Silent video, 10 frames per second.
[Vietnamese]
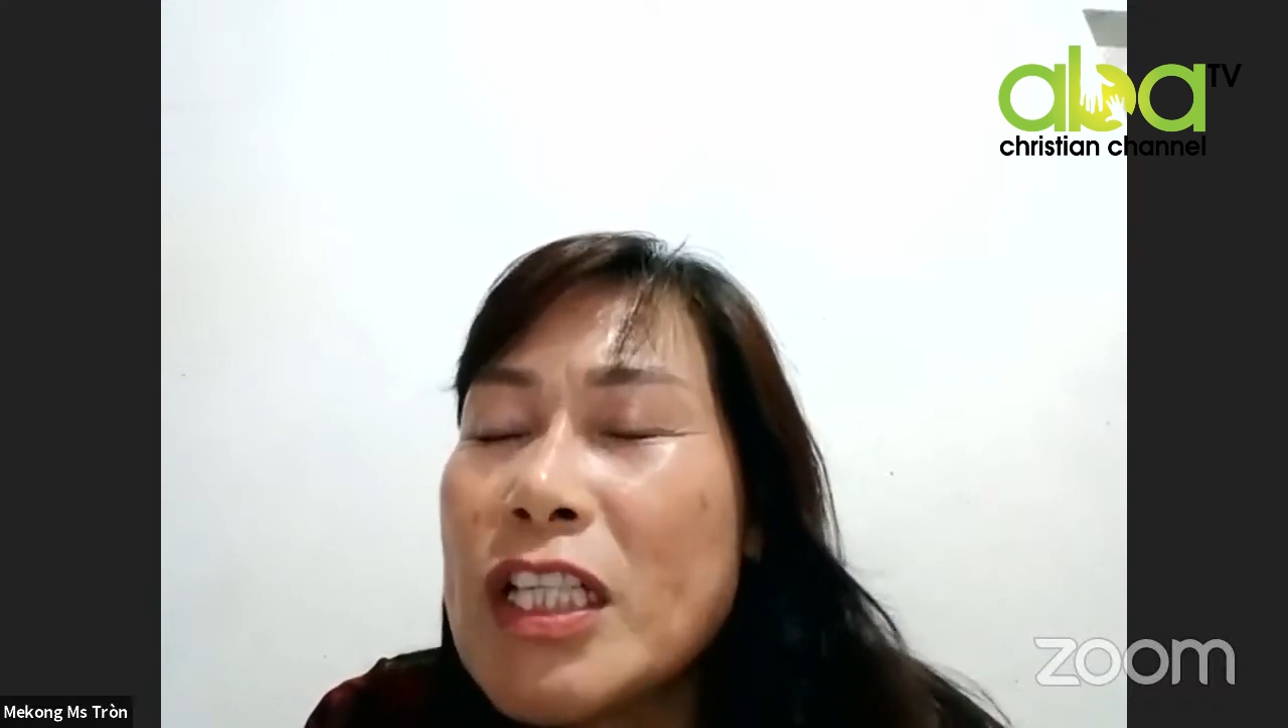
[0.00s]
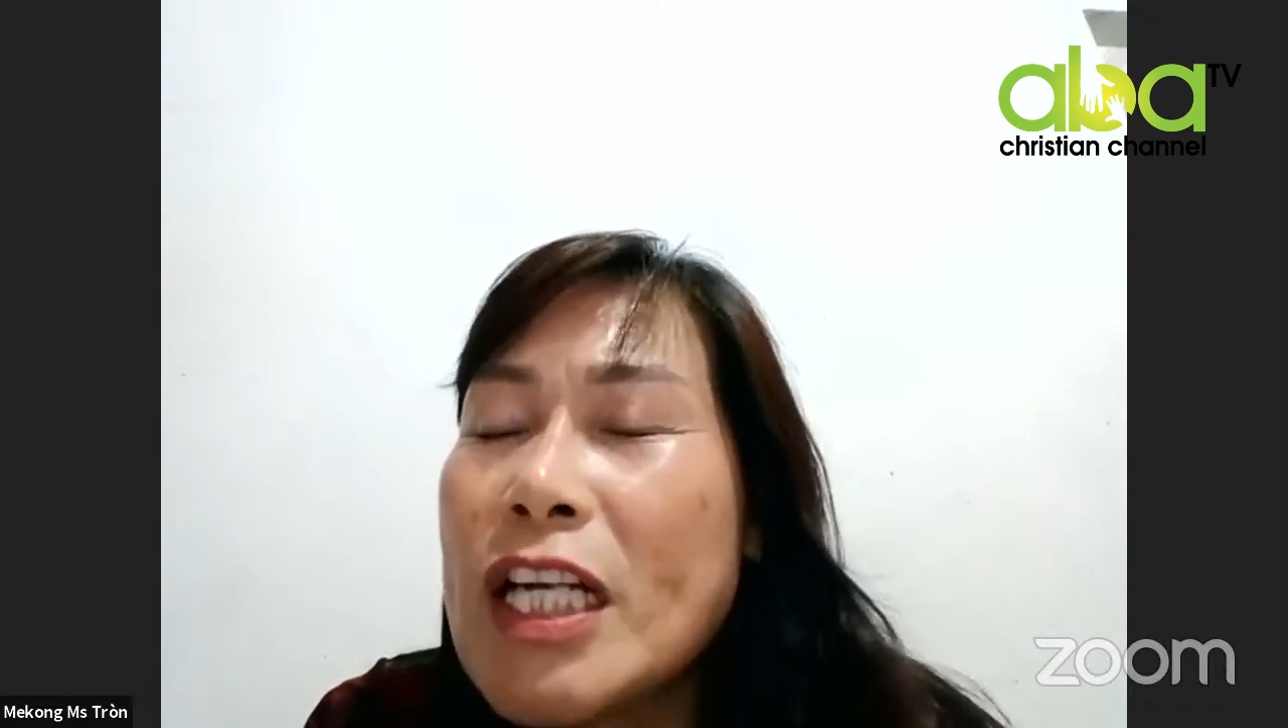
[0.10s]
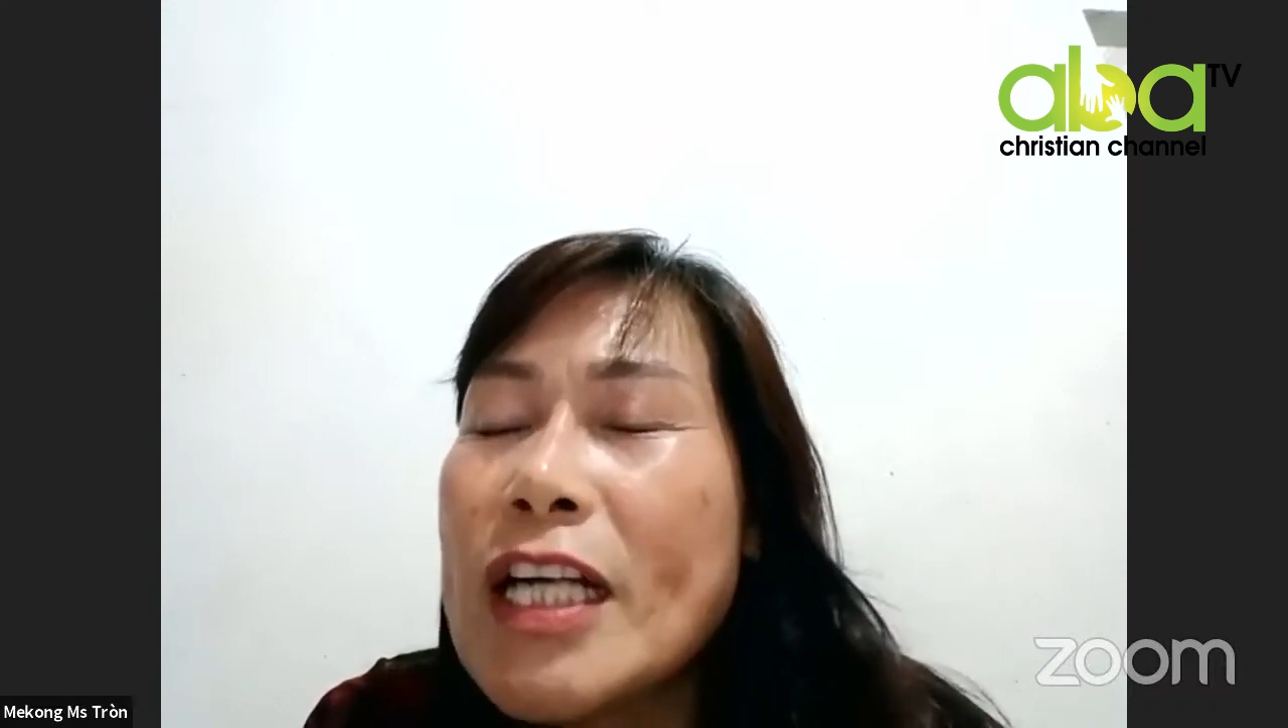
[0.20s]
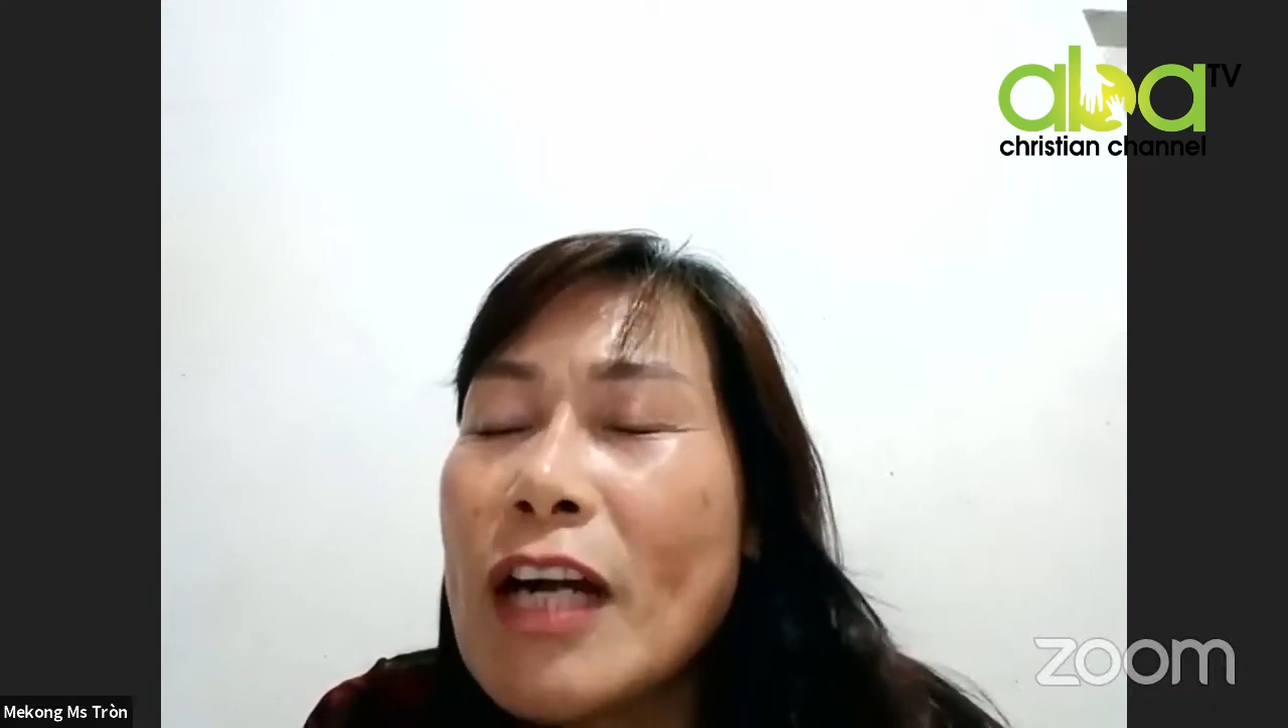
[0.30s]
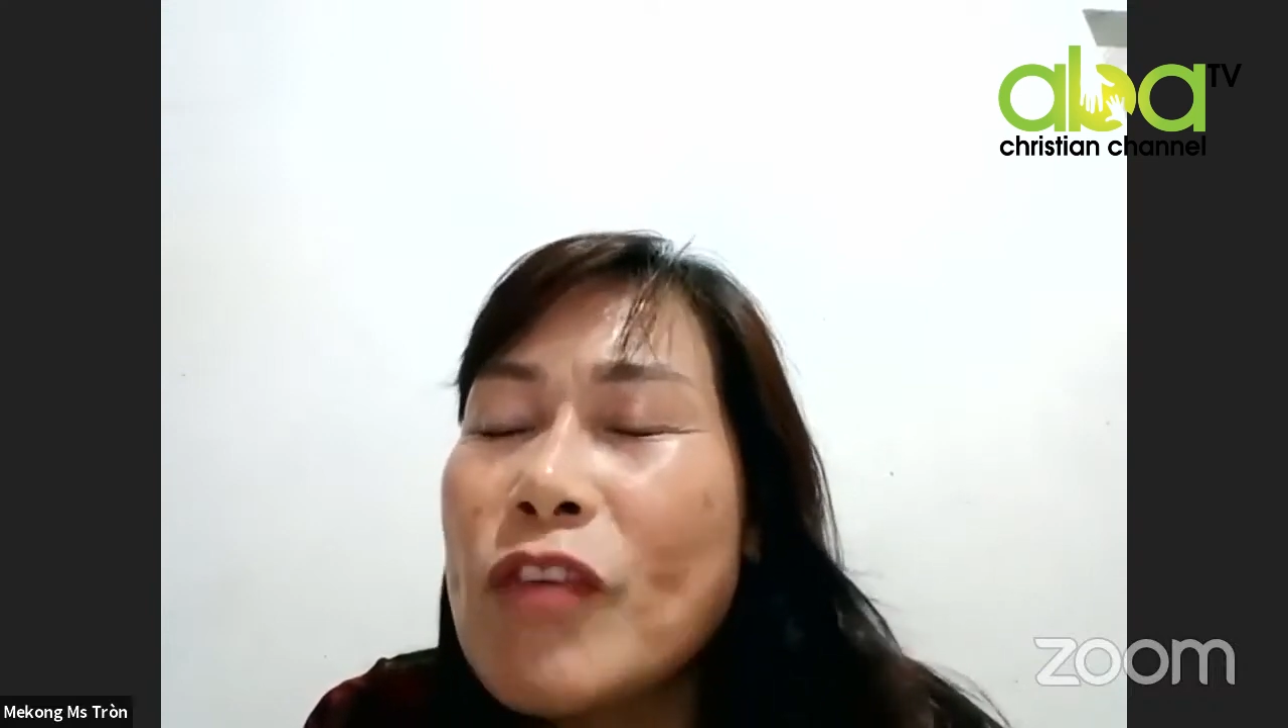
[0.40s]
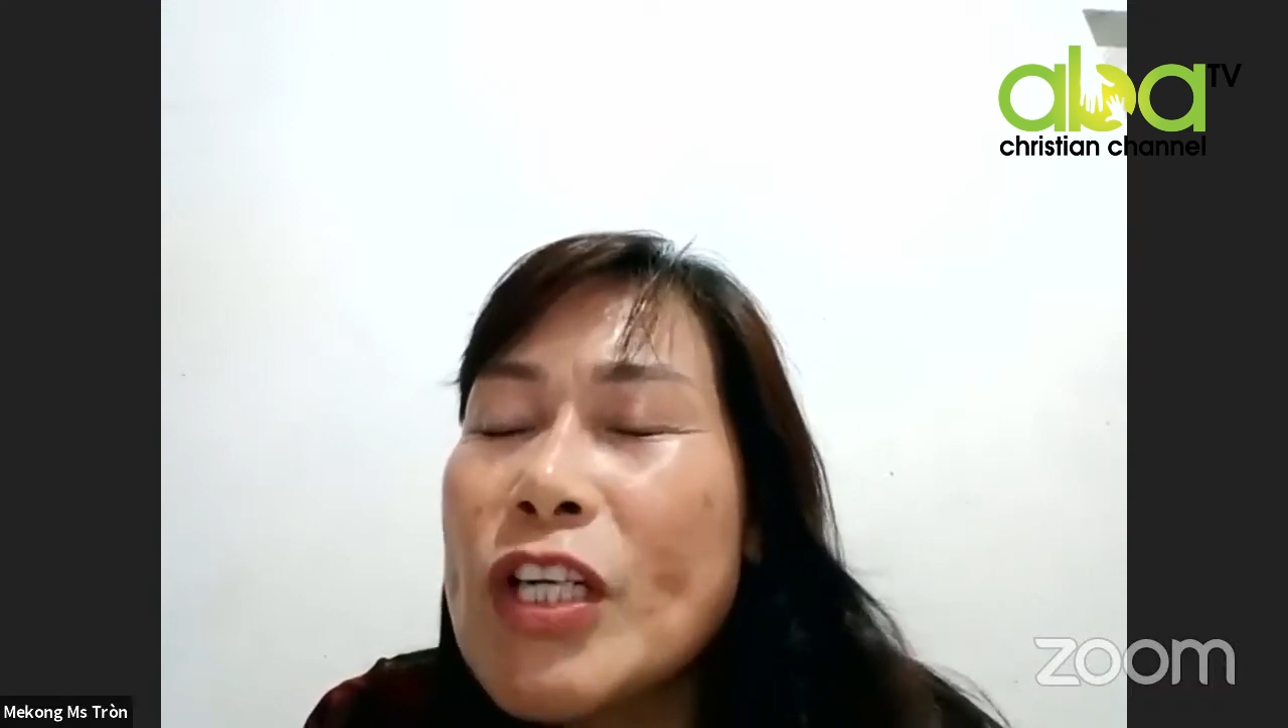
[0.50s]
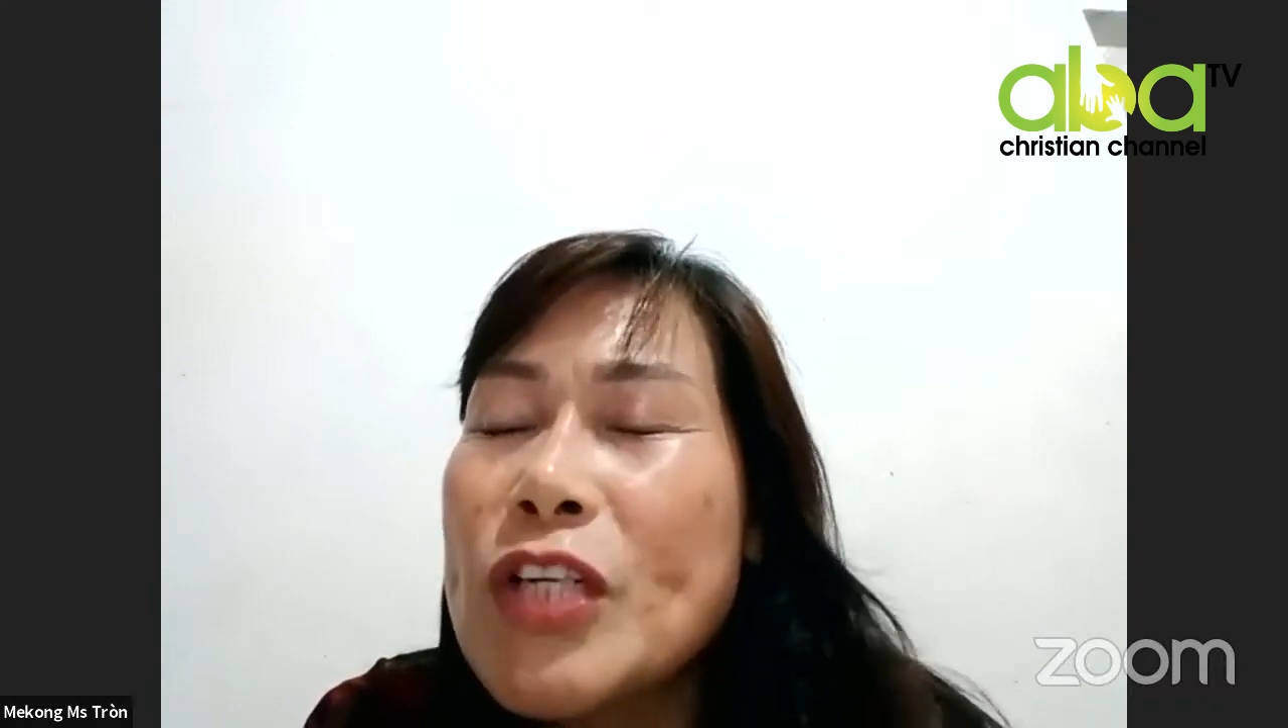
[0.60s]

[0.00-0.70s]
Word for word: đến gần với